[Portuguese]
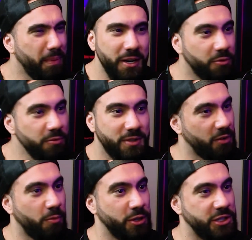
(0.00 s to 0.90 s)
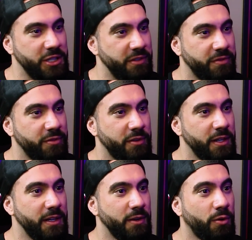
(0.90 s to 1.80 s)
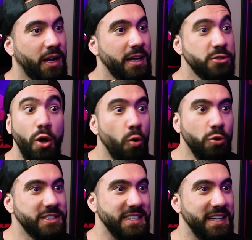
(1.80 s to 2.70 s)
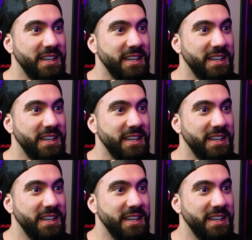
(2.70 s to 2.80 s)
não perguntam o motivo. O cara Já só usa.